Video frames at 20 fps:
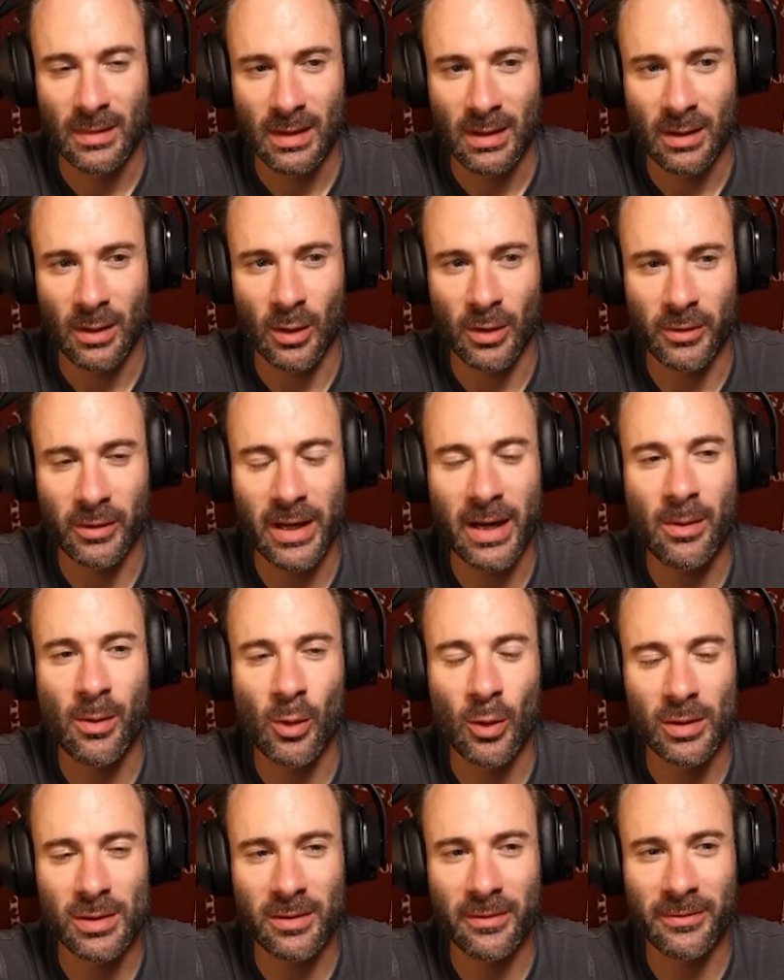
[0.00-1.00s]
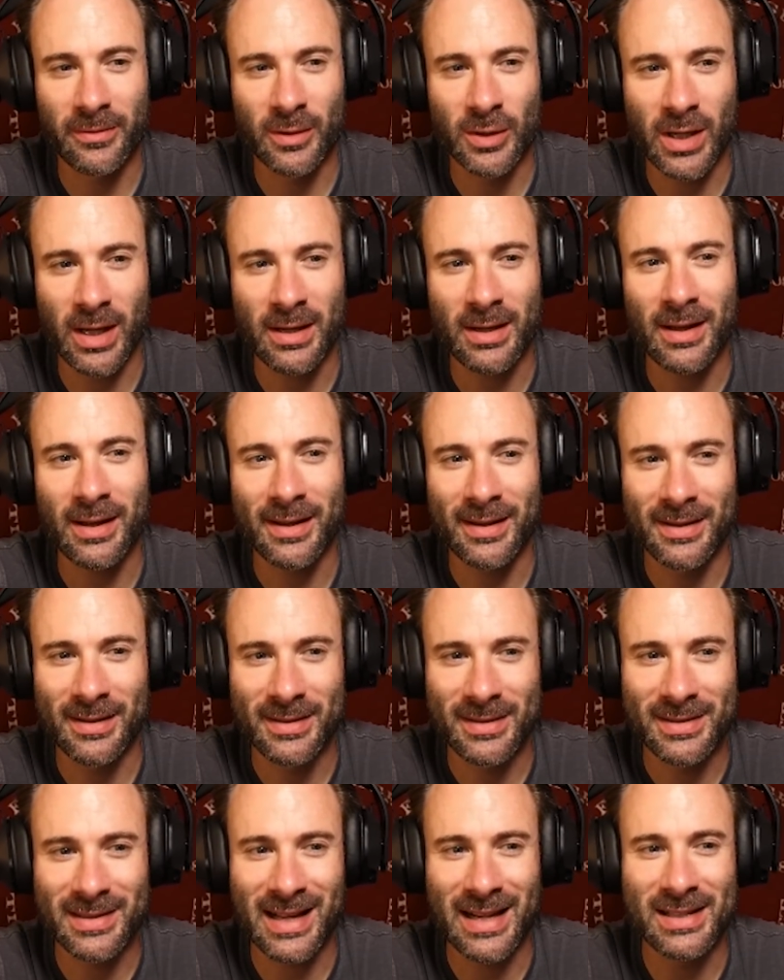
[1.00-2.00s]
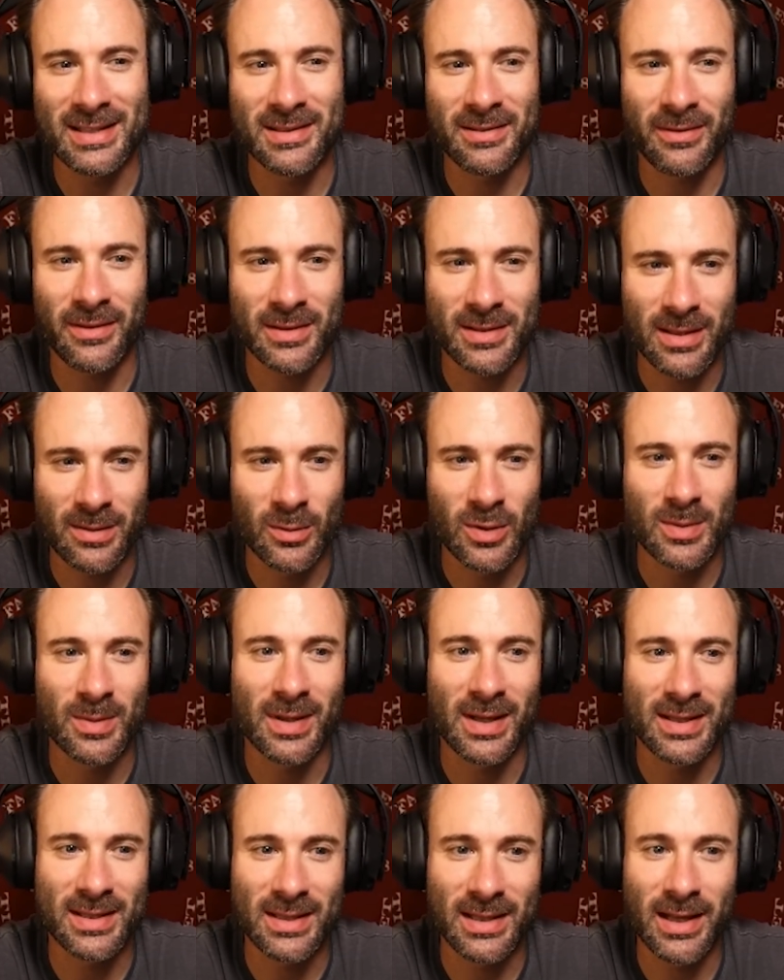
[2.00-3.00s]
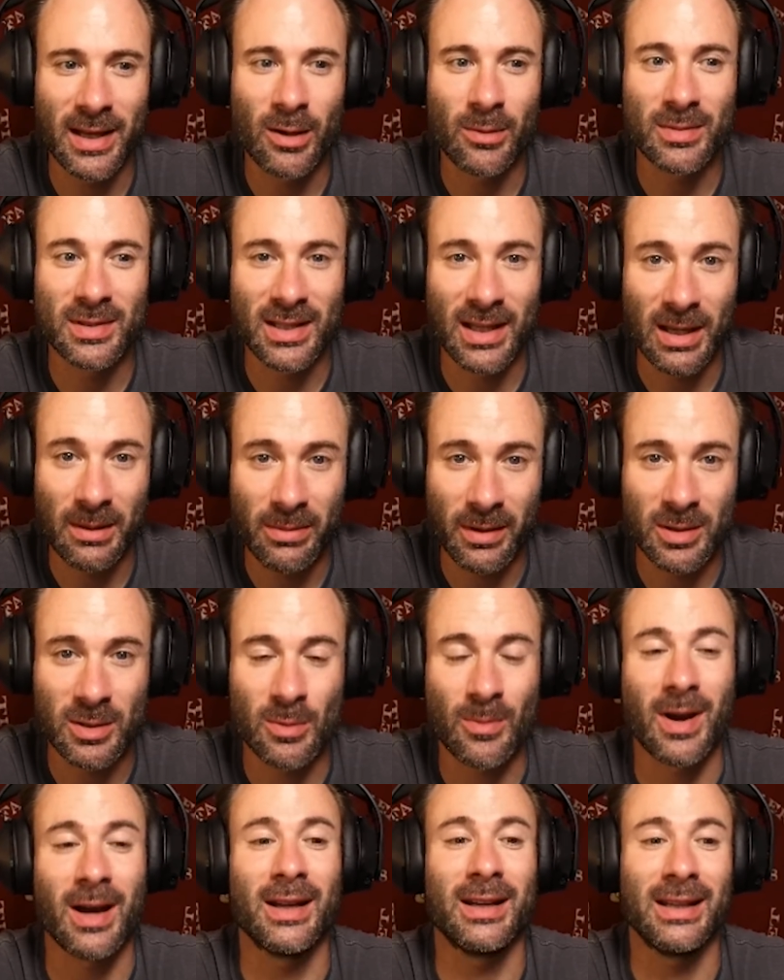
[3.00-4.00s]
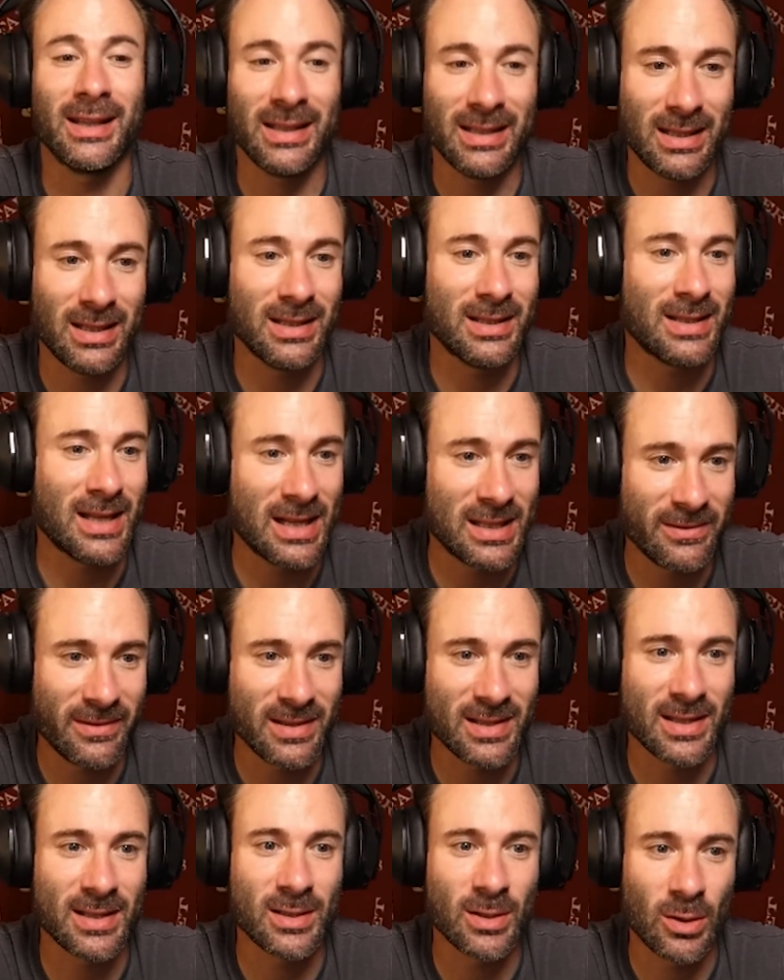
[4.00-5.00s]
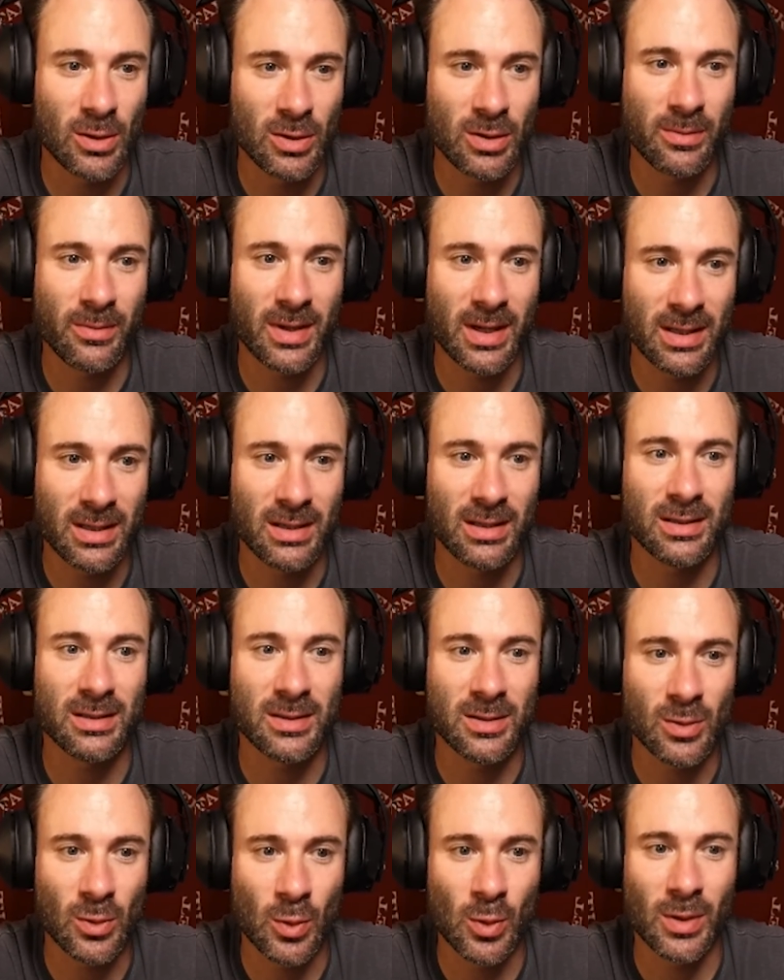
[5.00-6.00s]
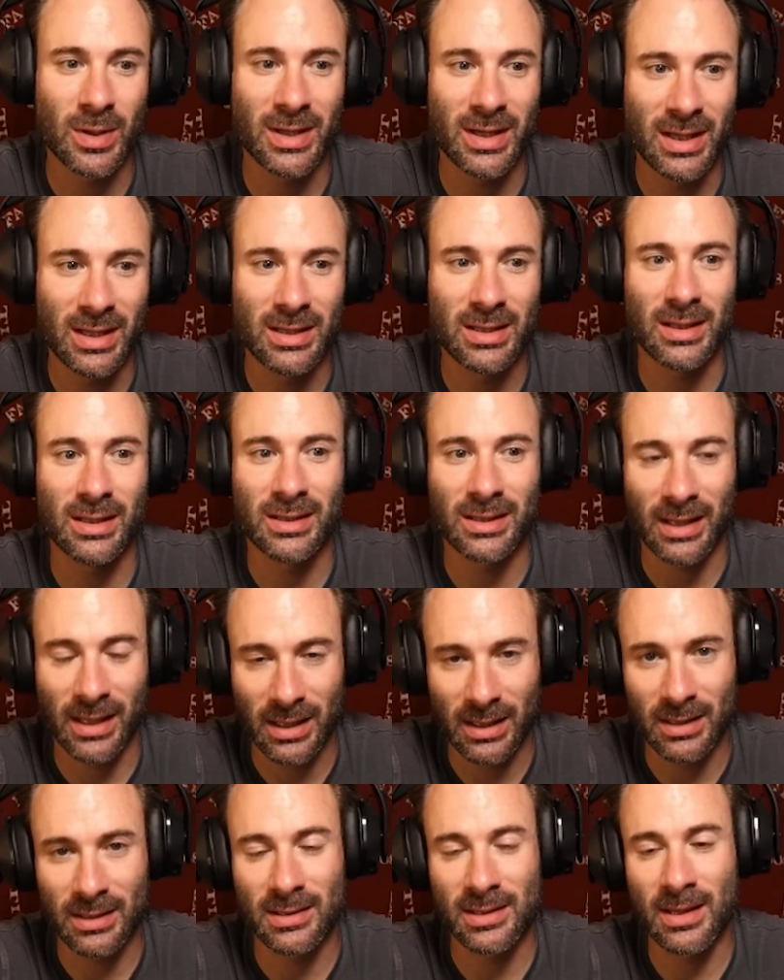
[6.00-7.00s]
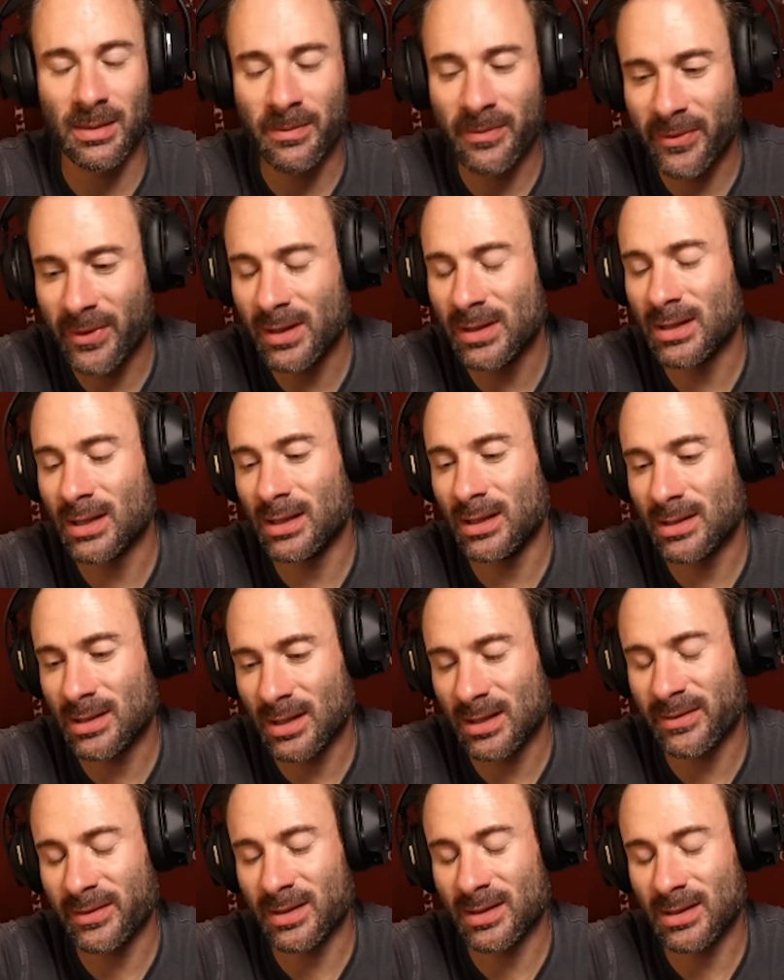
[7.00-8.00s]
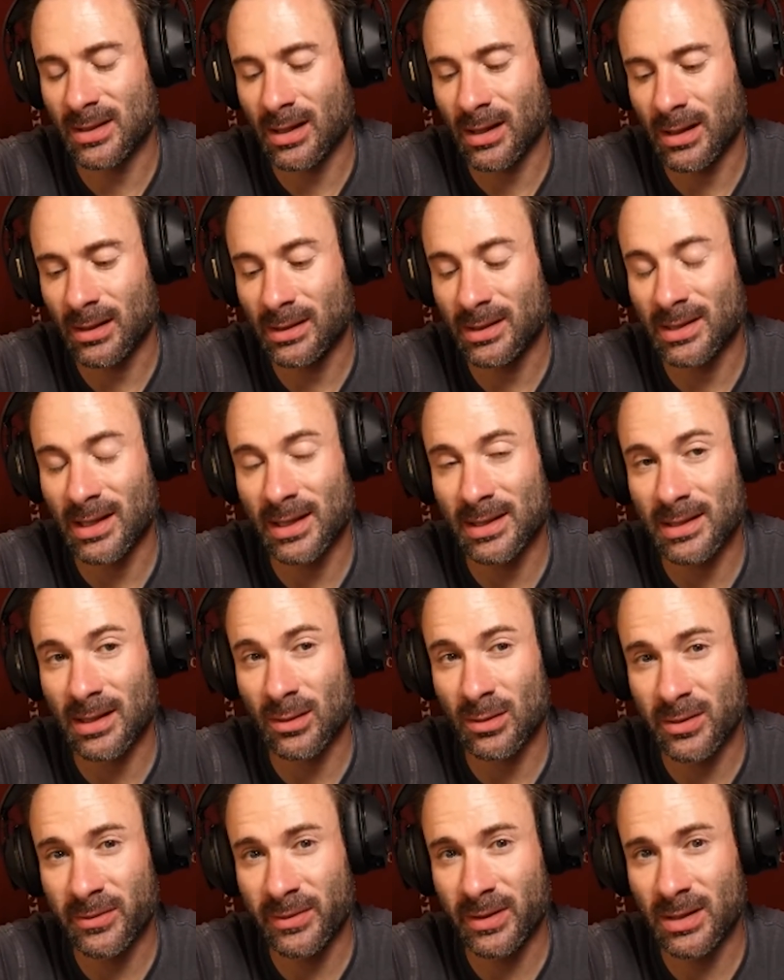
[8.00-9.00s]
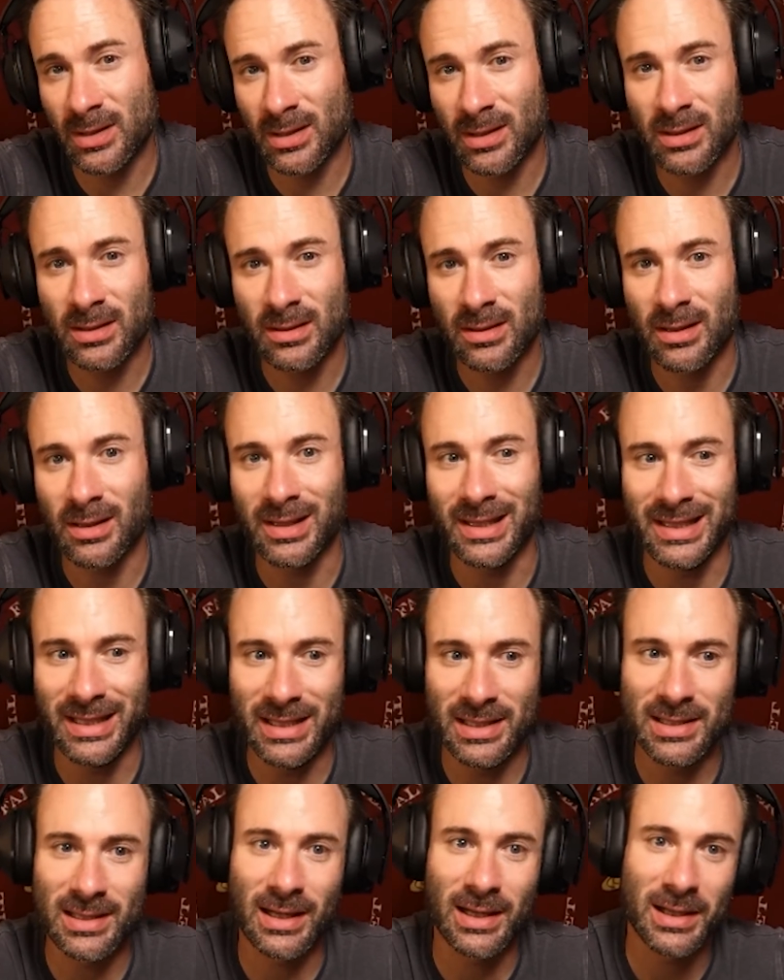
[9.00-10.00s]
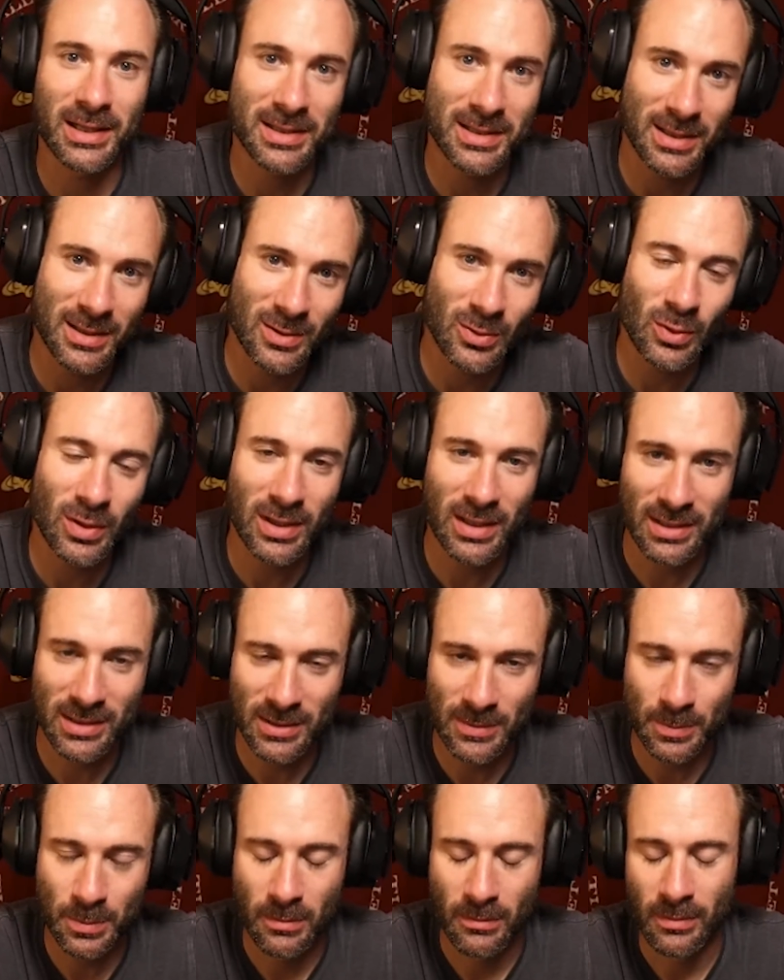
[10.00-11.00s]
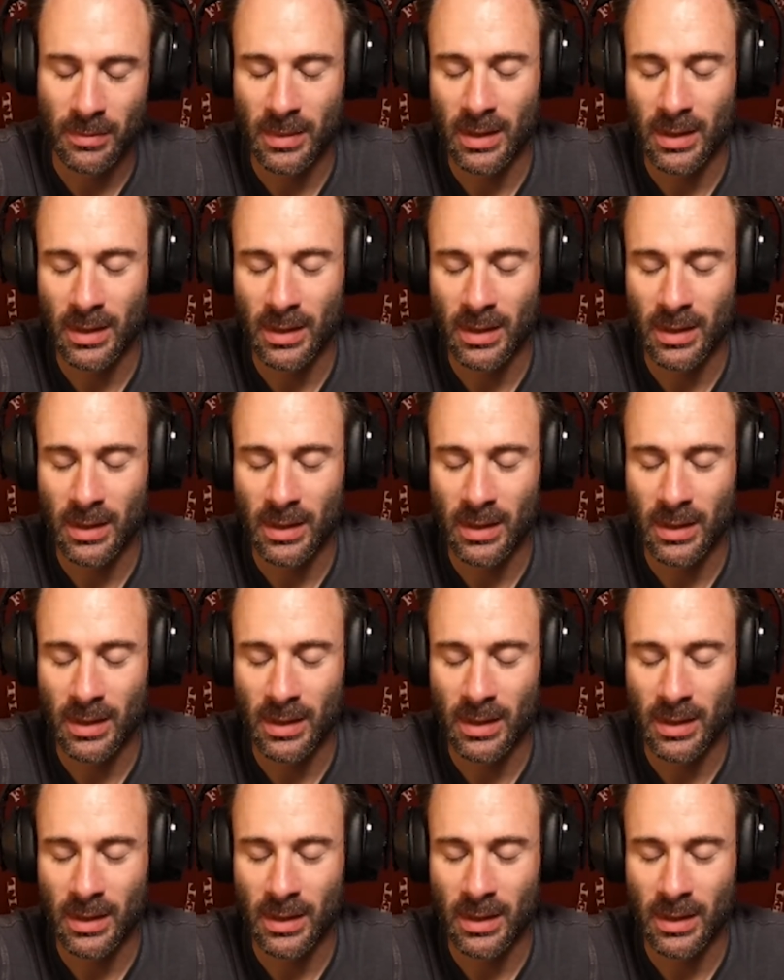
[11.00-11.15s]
Genau, ich gehe mal kurz auf den Chat ein. Salzwasser muss man destillieren, um es trinkbar zu machen. Richtig, Salzwasser sollte man so nicht trinken. Es gibt Filter, die Salzwasser, die Salz rausfiltern. Die sind allerdings nicht zugelassen